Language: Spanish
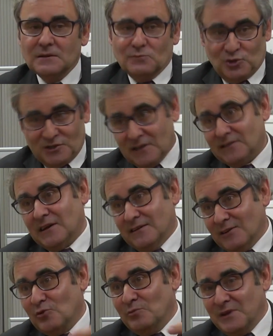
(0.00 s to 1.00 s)
pues tratar
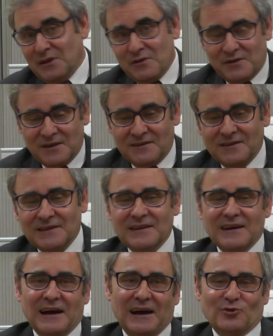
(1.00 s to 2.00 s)
de convencer
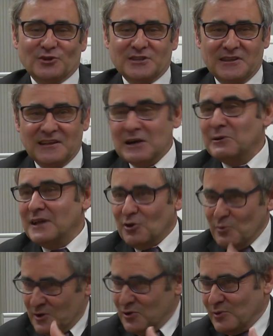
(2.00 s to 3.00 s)
a los que se dedicaban al
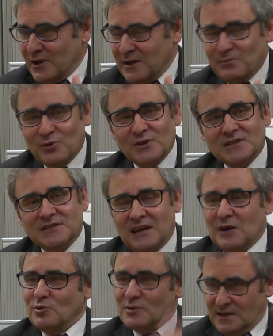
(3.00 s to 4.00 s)
comercio, por ejemplo, de
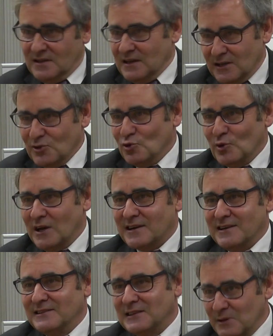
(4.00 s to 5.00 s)
esclavos, de que aquello no era
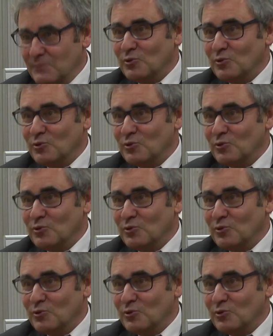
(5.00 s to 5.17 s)
rentable y